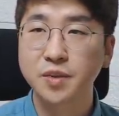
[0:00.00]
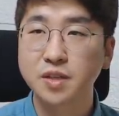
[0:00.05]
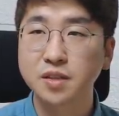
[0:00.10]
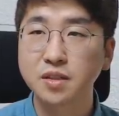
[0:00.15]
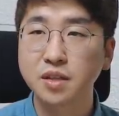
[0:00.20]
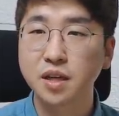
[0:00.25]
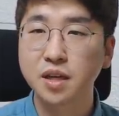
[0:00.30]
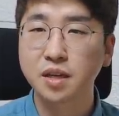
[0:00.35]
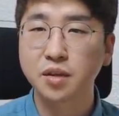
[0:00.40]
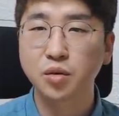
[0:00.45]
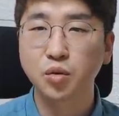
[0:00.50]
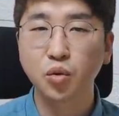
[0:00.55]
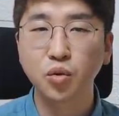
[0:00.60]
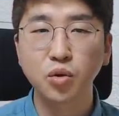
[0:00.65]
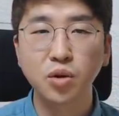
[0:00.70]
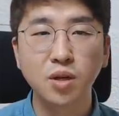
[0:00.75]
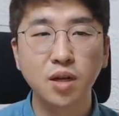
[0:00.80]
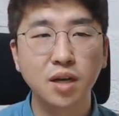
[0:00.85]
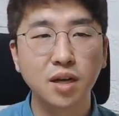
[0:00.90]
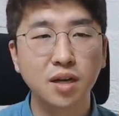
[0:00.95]
근데
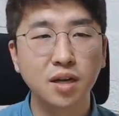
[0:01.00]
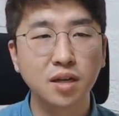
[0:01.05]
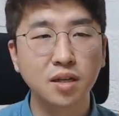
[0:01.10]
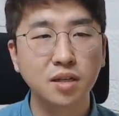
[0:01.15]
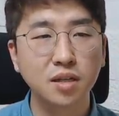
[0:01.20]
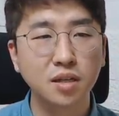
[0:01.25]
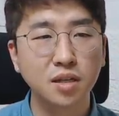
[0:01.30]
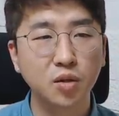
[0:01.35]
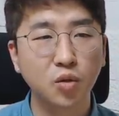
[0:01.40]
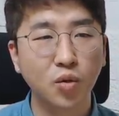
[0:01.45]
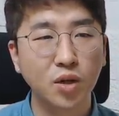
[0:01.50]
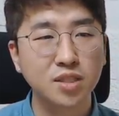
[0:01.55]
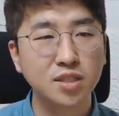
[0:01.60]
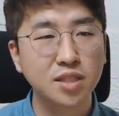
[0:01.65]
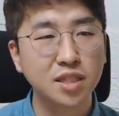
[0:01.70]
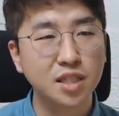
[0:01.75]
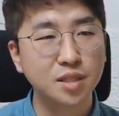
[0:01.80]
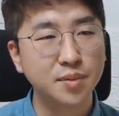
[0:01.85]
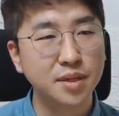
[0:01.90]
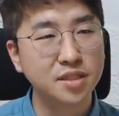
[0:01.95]
토일간이
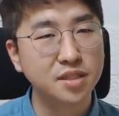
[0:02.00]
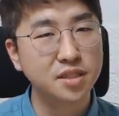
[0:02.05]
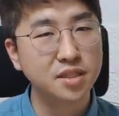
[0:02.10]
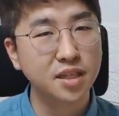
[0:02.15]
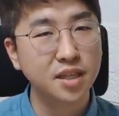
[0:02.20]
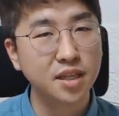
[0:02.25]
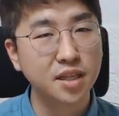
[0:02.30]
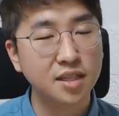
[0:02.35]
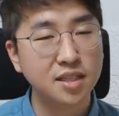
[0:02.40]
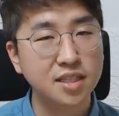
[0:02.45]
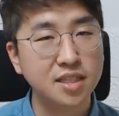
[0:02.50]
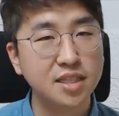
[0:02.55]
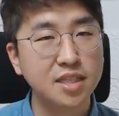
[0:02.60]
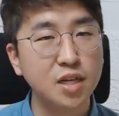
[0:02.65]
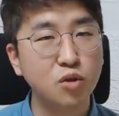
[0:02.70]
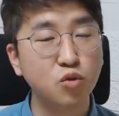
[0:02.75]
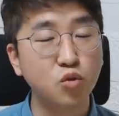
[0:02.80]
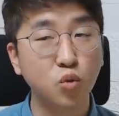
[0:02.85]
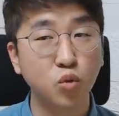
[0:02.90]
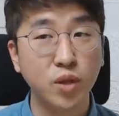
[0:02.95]
관살이 많은데
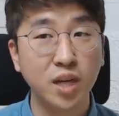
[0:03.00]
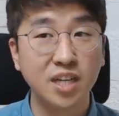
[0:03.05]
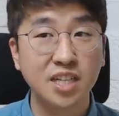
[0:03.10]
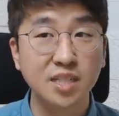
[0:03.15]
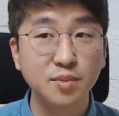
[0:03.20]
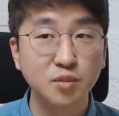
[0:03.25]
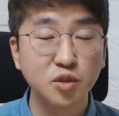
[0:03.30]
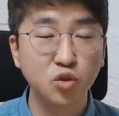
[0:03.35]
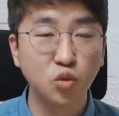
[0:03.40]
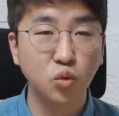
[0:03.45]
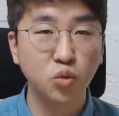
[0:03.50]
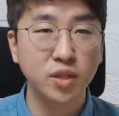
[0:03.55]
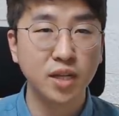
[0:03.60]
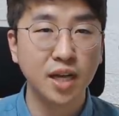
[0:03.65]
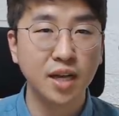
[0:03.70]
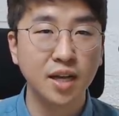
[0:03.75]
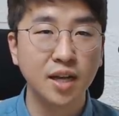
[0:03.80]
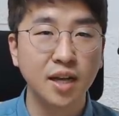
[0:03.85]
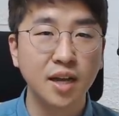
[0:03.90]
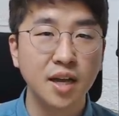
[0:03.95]
식상운이 온다, 금운이
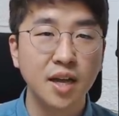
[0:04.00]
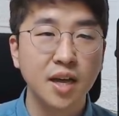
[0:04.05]
온다?